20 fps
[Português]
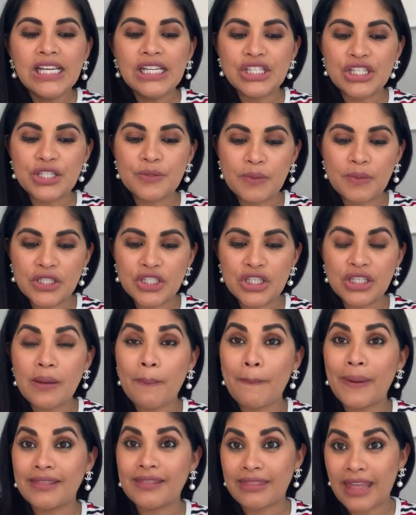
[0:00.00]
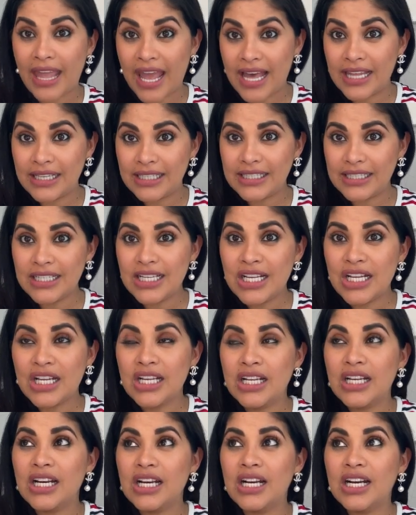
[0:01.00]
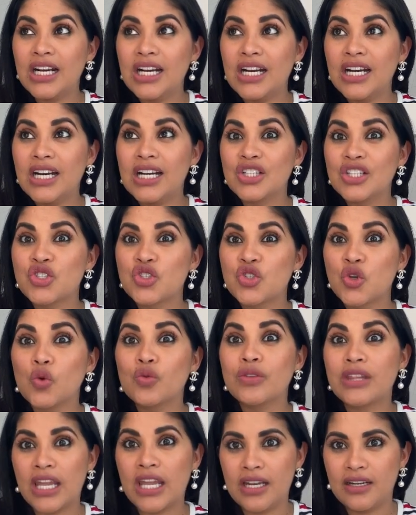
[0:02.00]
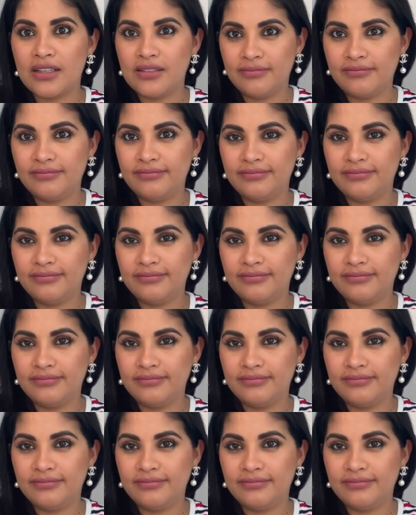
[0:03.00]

Despedida paterna uh, solteira.